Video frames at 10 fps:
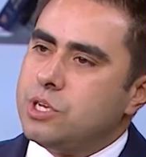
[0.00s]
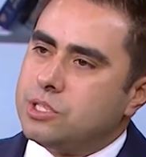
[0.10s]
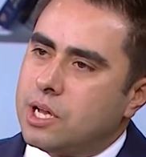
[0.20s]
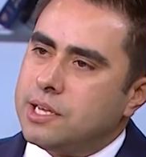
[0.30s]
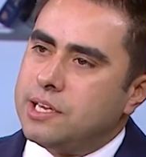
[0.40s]

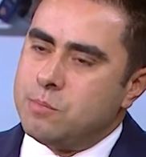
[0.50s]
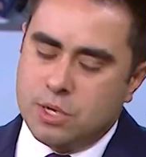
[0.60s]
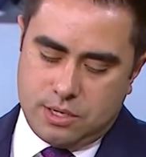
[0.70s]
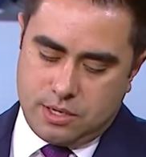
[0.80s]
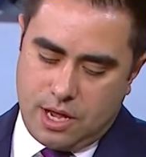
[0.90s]
e, tane
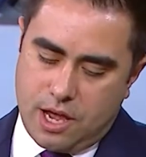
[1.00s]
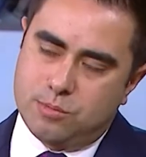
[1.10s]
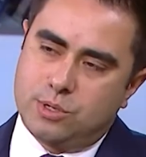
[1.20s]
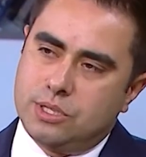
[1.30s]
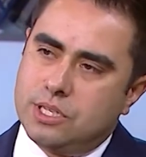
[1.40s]
gemi,
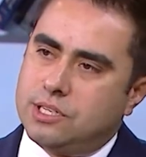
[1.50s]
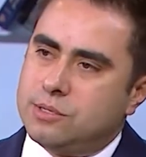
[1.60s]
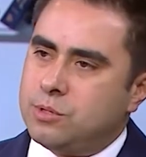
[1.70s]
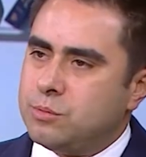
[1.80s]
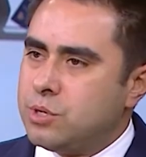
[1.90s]
her birinde
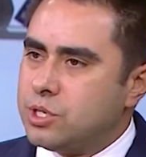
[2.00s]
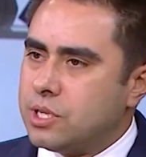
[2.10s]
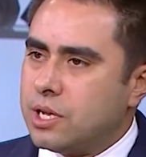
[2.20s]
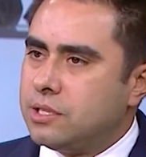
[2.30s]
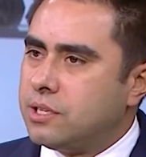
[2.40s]

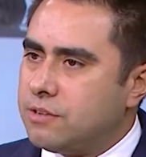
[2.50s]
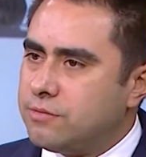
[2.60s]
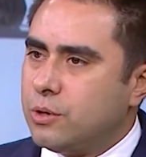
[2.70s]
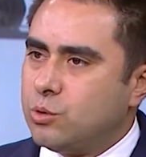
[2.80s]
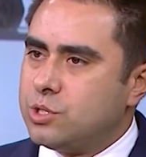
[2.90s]
20-25 tane
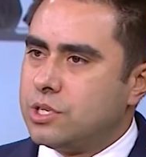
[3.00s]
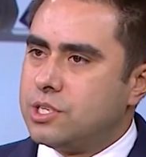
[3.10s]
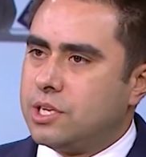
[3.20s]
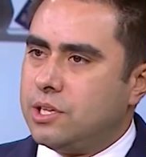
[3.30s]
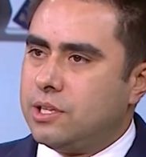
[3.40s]
tayfa olacak
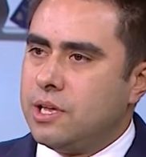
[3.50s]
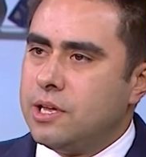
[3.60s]
şekilde.